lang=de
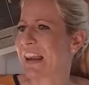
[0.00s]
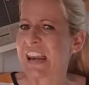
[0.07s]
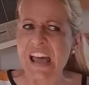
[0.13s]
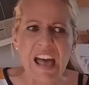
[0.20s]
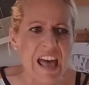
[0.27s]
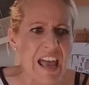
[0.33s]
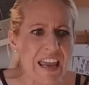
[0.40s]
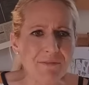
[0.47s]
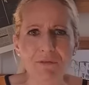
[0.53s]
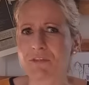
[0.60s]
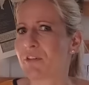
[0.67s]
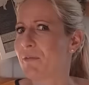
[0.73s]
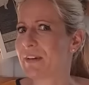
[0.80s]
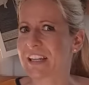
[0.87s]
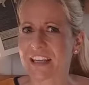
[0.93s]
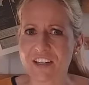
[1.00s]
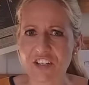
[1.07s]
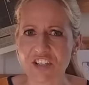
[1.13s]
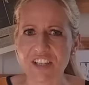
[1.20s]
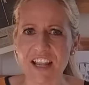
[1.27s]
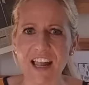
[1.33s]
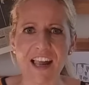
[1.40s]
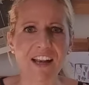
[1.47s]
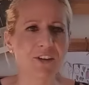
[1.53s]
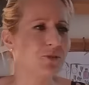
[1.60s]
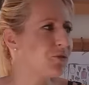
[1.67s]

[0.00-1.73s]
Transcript: nein, wo wollen wir die hinstellen?